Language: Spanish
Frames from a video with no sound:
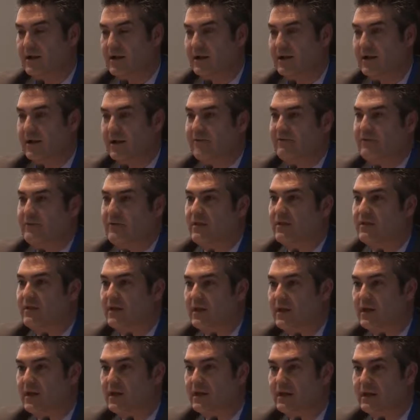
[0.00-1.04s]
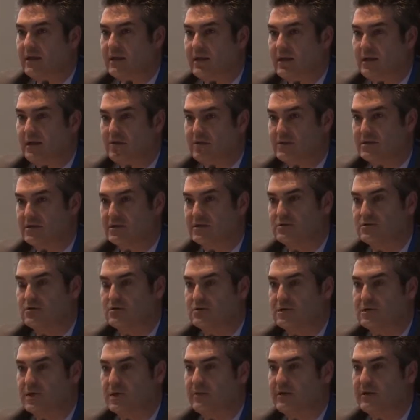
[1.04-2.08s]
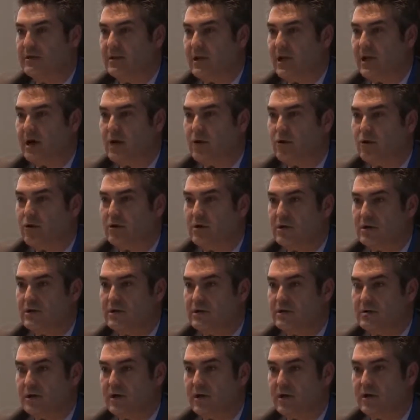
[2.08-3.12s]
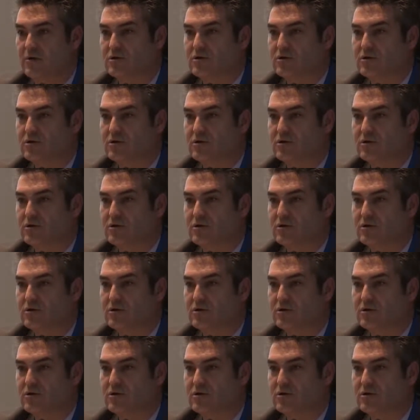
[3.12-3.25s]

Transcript: que la eficiencia energética no es exclusivamente el ahorro, es eh,